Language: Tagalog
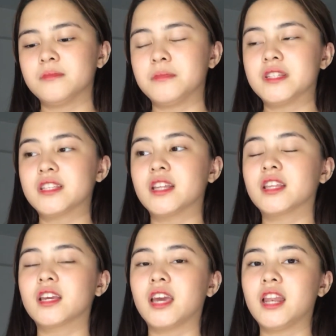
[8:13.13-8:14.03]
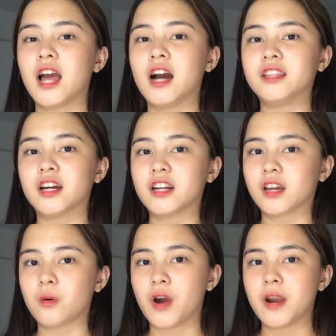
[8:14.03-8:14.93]
minsan kailangan ng
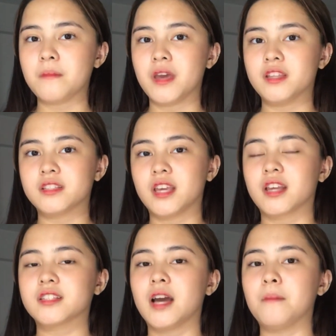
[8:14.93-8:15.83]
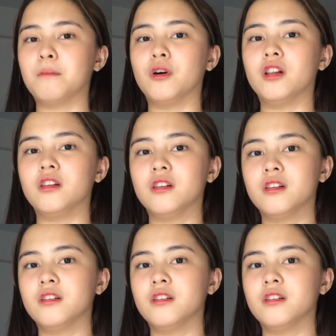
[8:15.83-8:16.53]
requirements, example,